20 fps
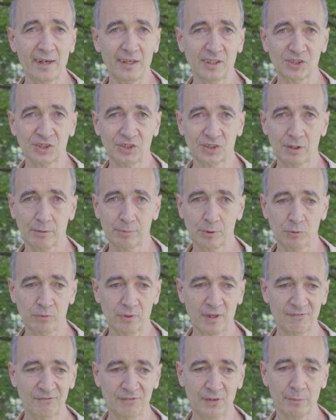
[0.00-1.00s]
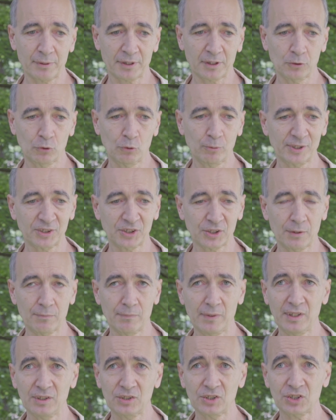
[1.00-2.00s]
a essere una fiera che dura sei
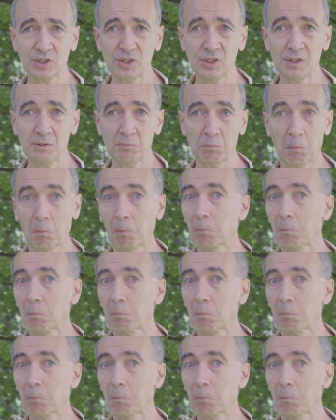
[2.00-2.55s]
mesi,